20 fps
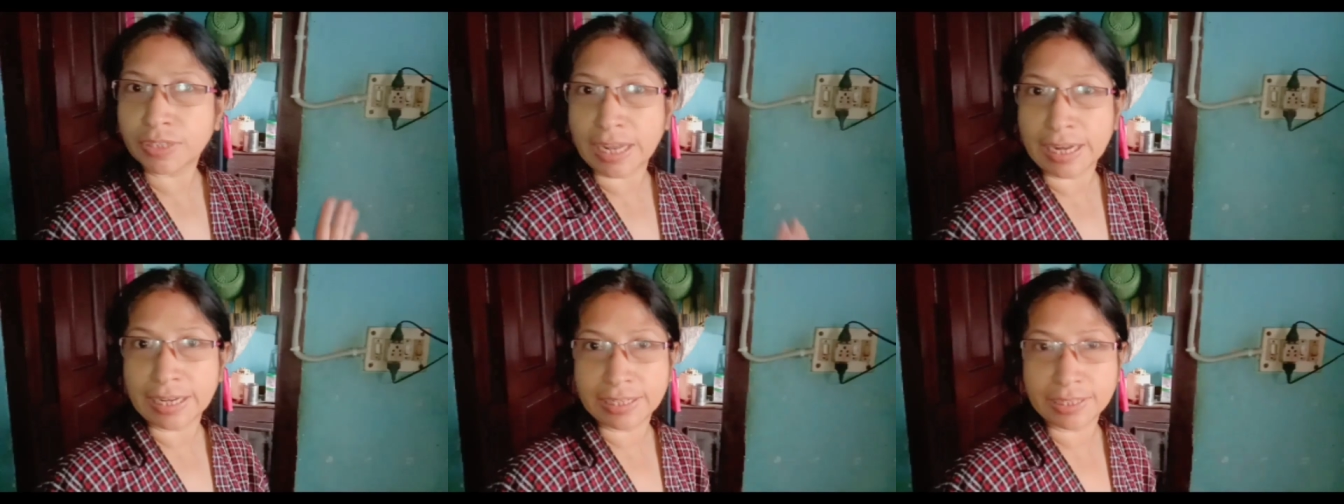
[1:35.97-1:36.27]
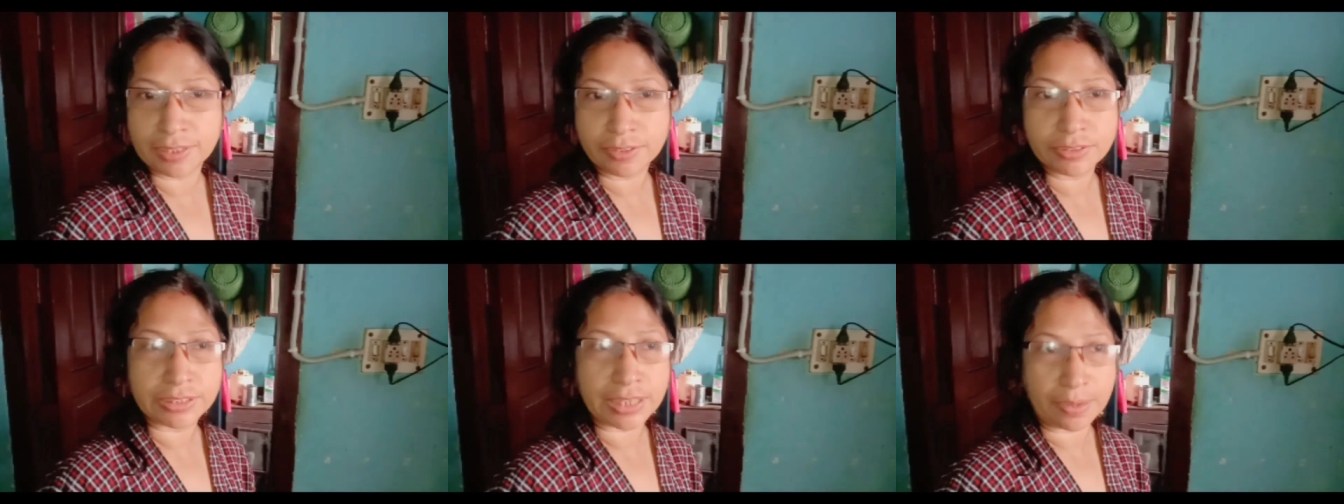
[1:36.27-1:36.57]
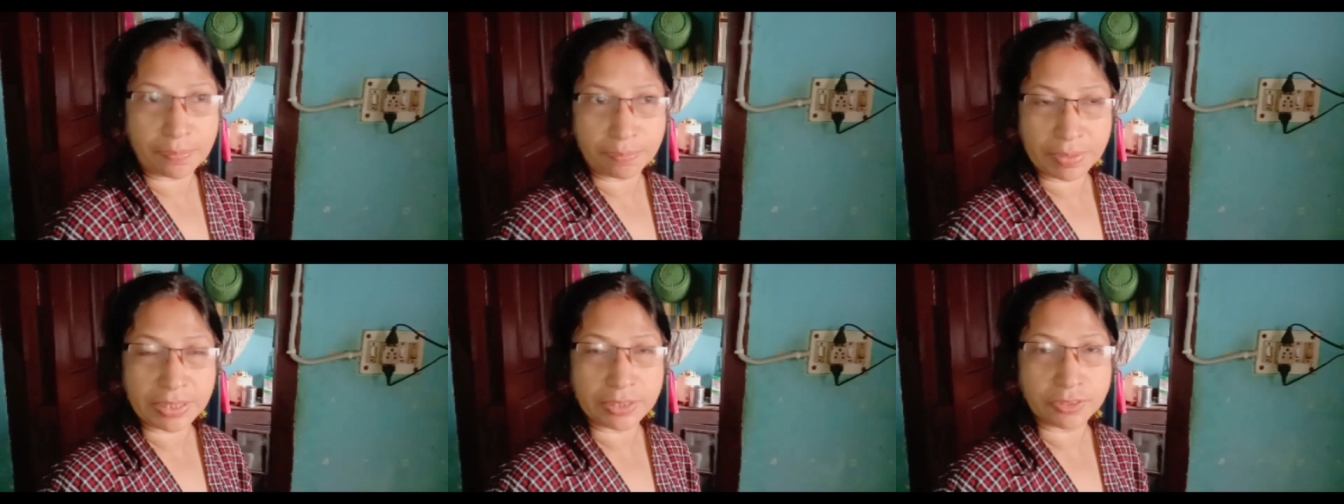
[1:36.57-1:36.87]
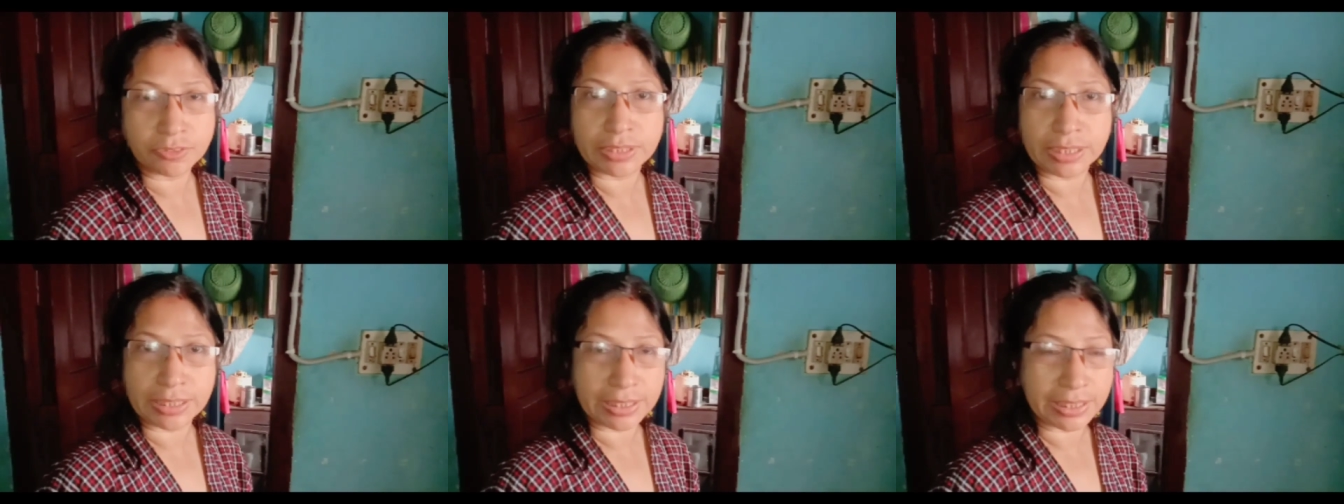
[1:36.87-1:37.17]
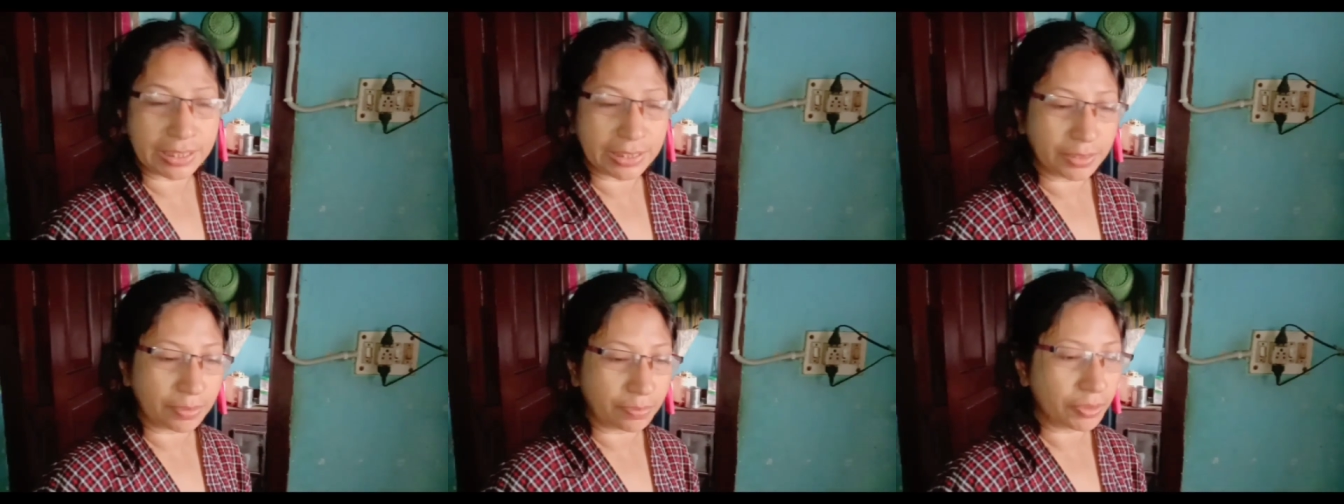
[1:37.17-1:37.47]
কালকেরও যাবে একটু
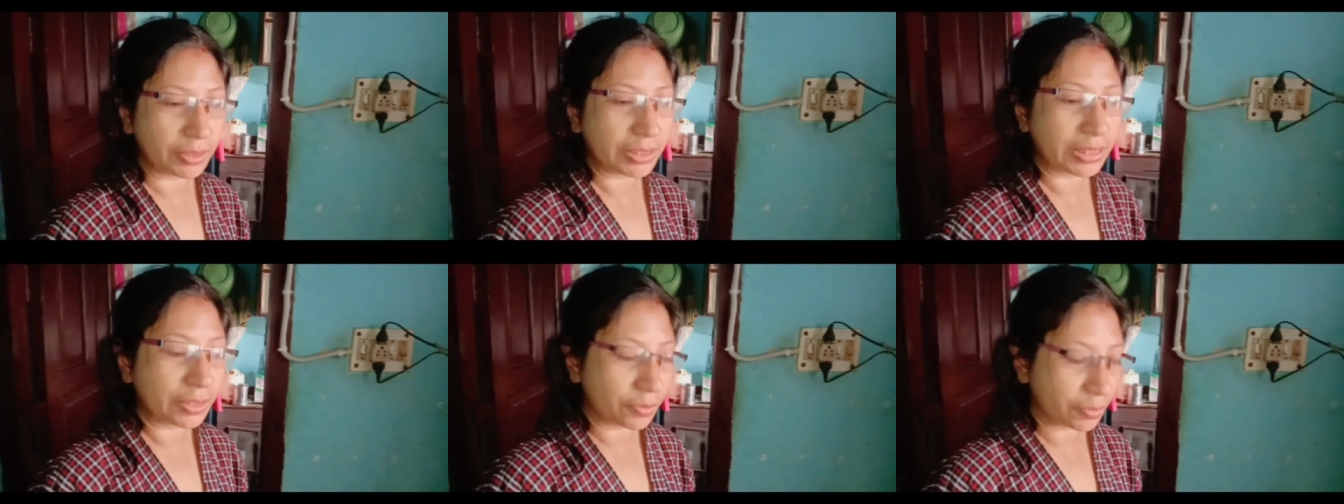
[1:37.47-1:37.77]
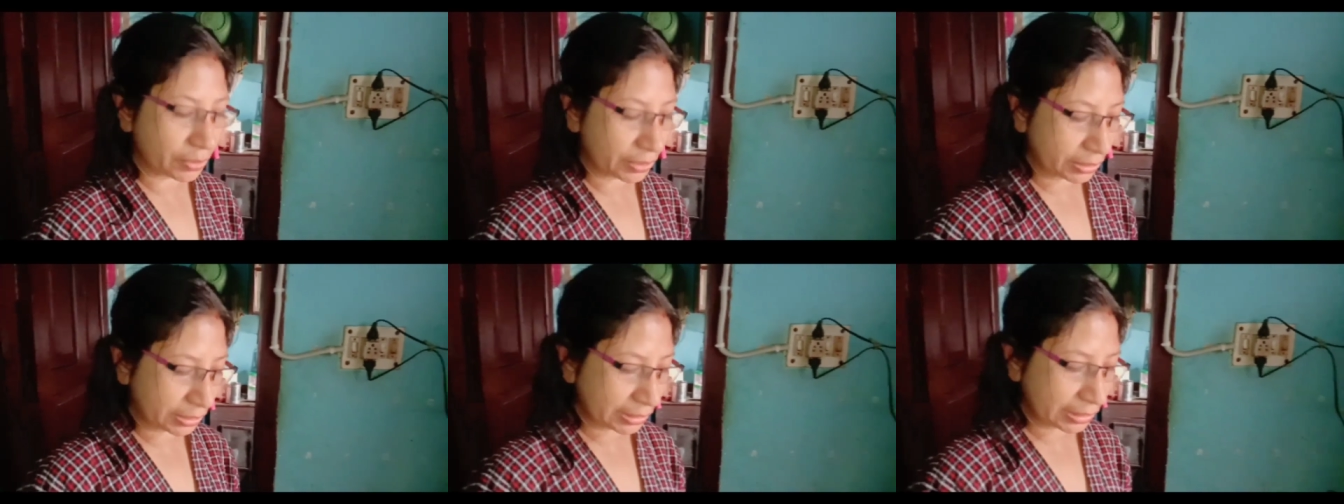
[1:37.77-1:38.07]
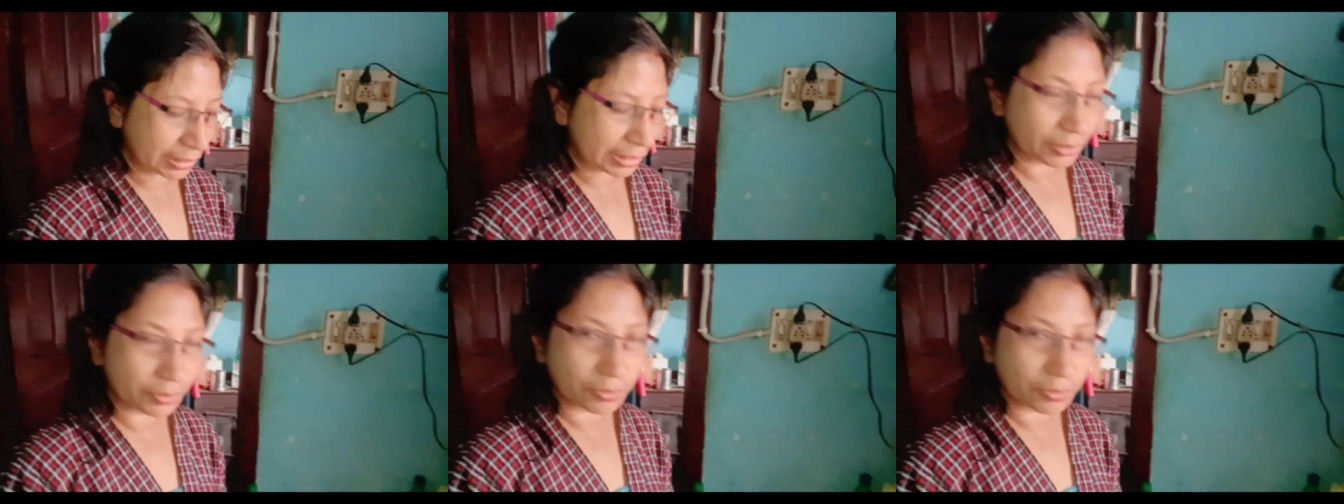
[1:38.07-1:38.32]
দেখিয়ে দেবো কি করেছি